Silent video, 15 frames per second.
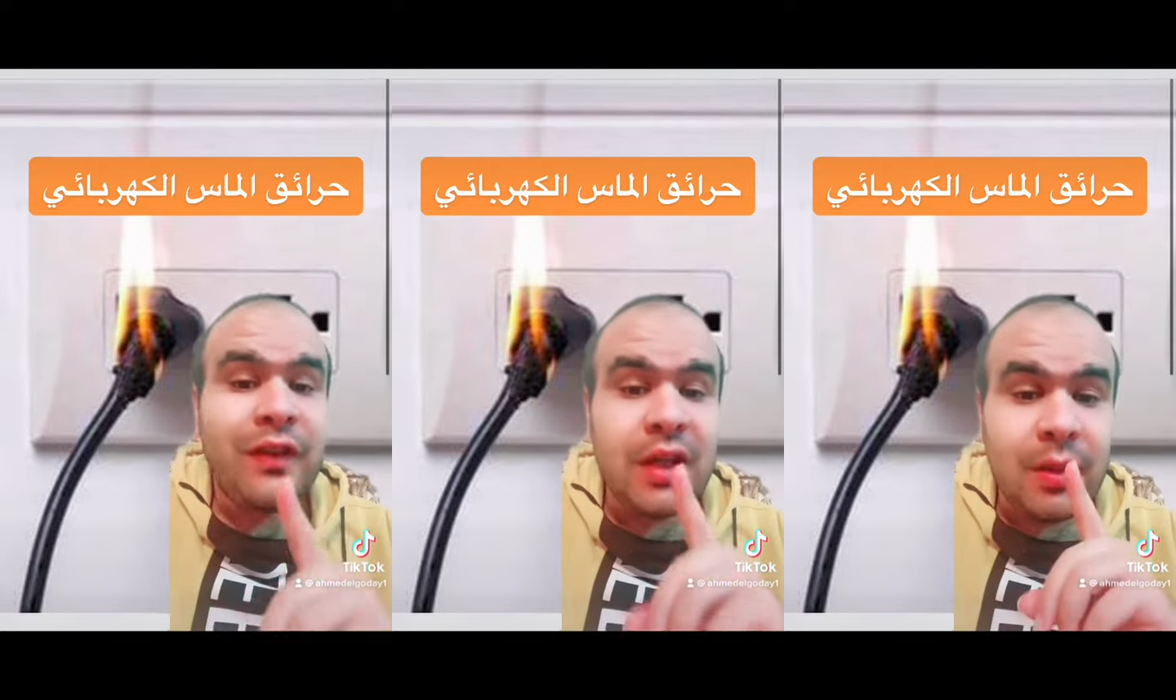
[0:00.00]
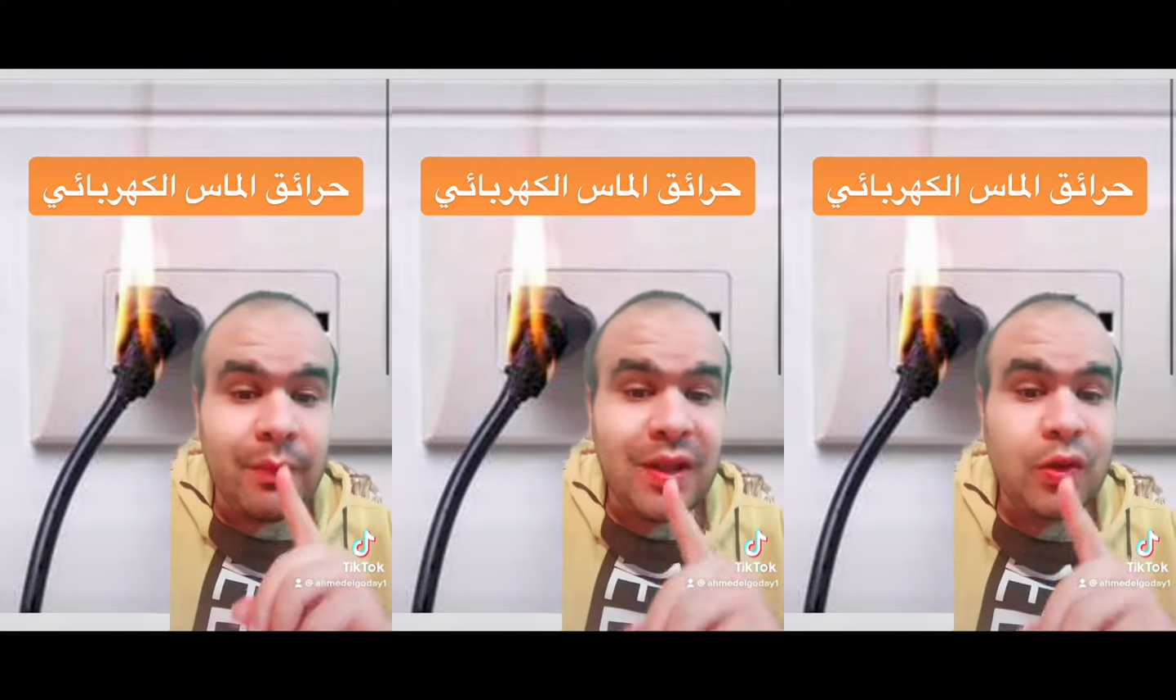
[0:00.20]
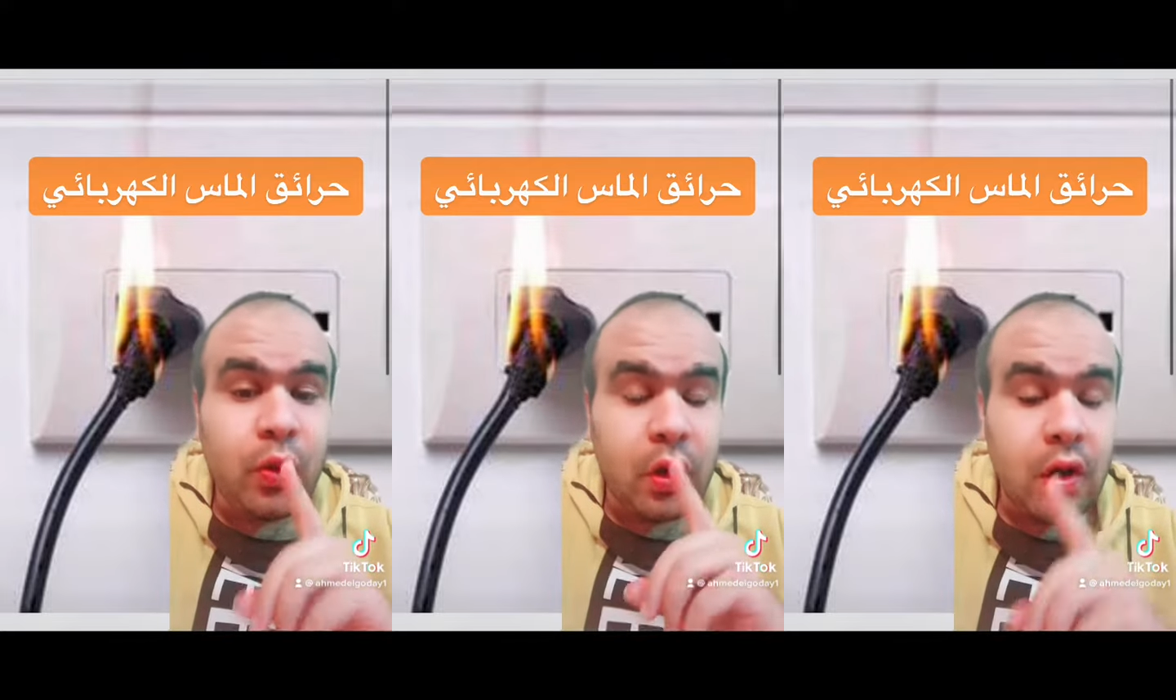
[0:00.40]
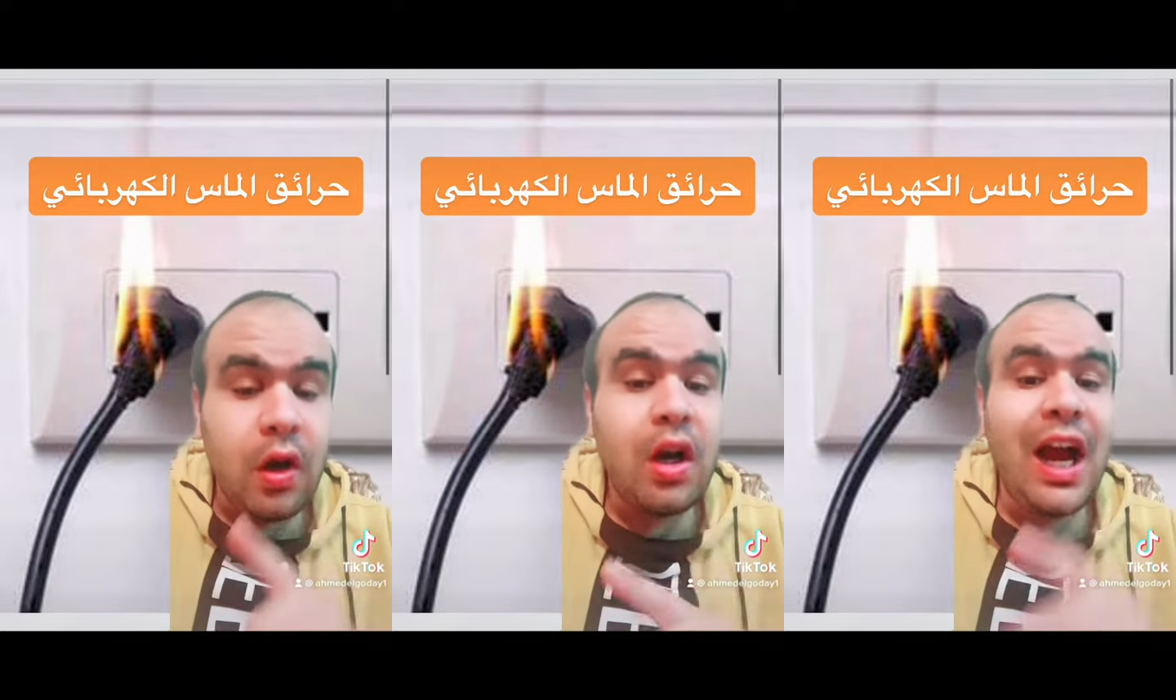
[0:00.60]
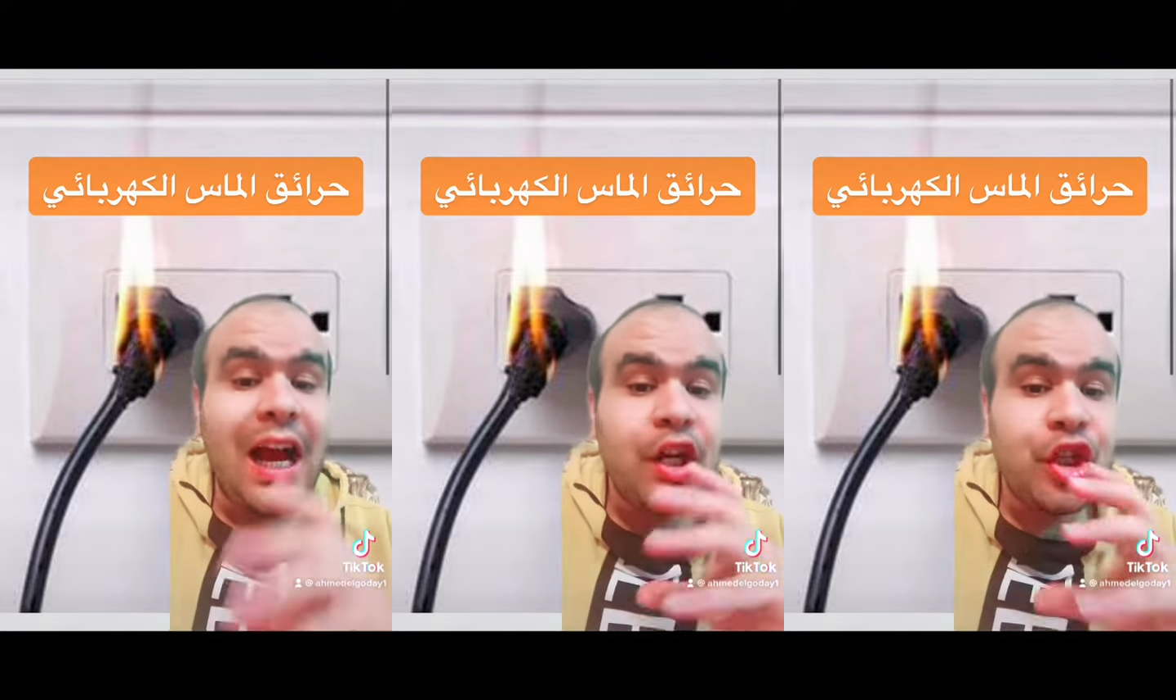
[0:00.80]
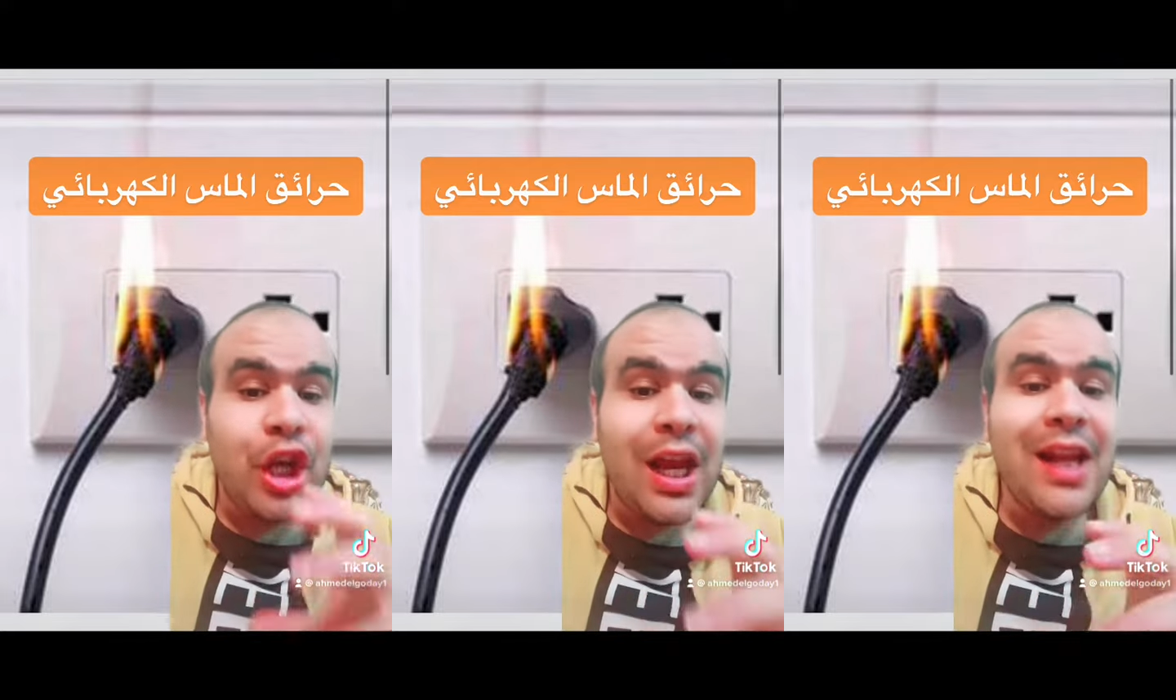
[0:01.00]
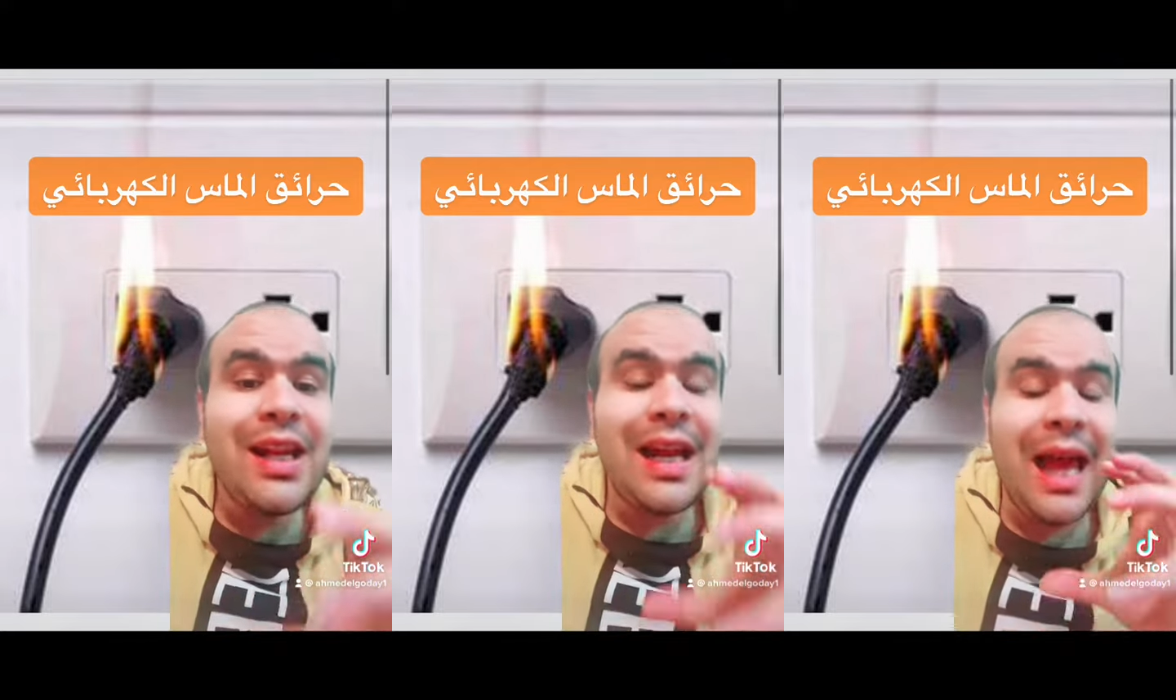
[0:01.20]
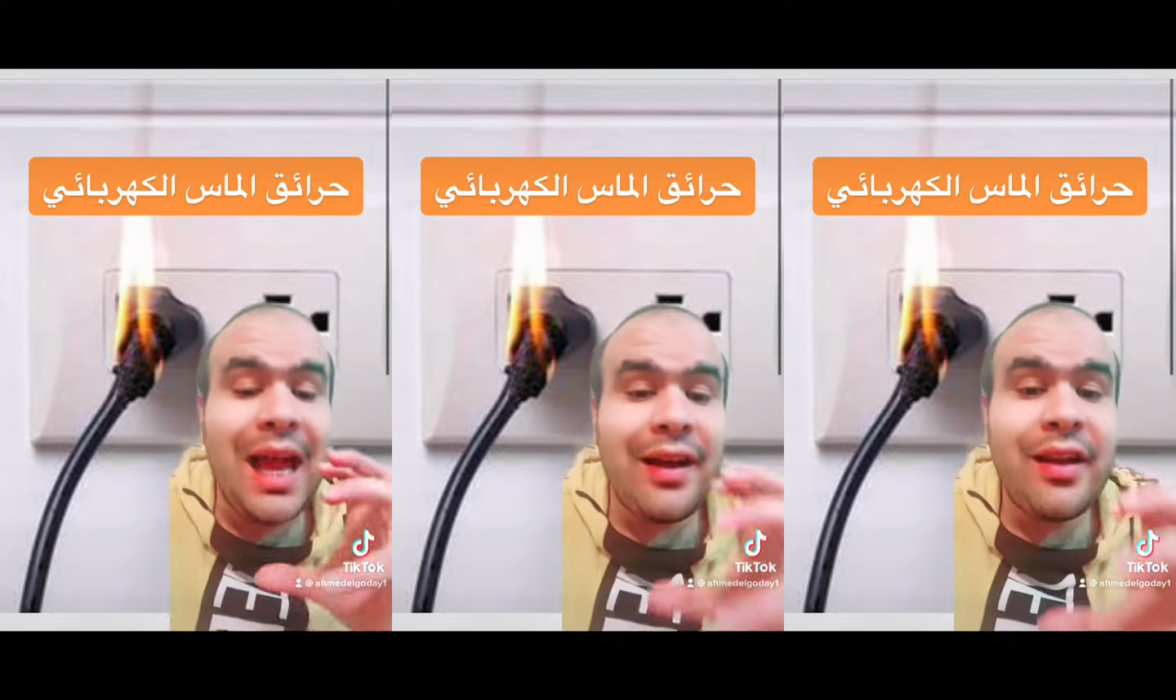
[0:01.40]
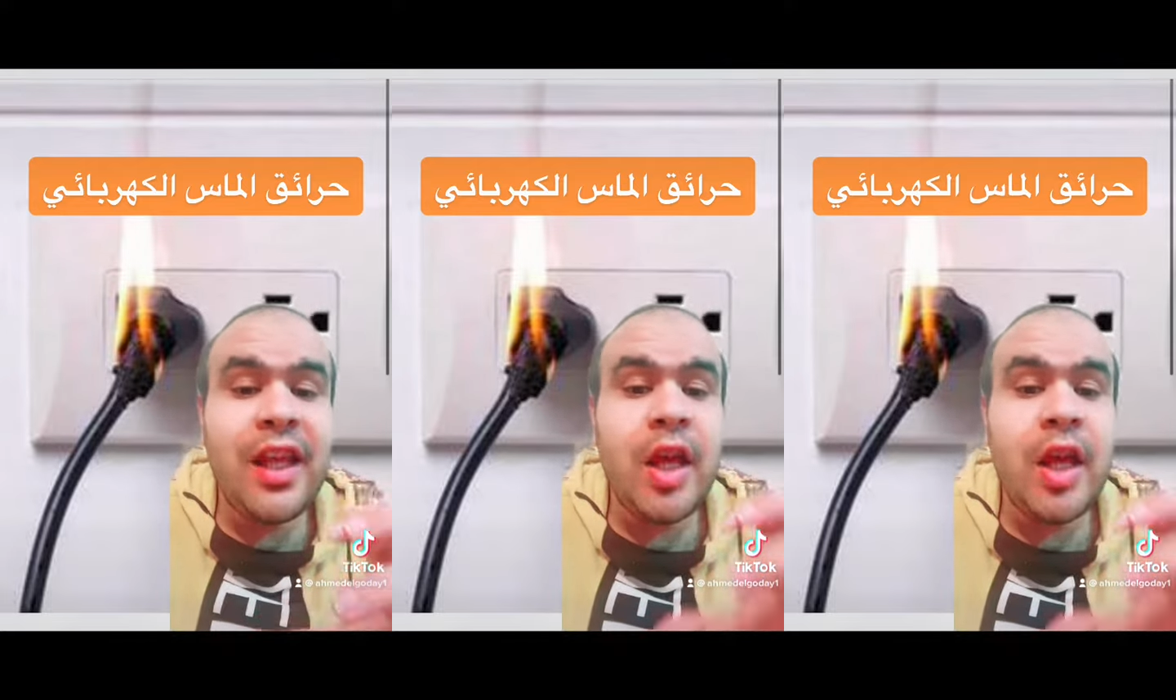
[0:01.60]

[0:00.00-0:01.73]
البيت وراك عشان الحريق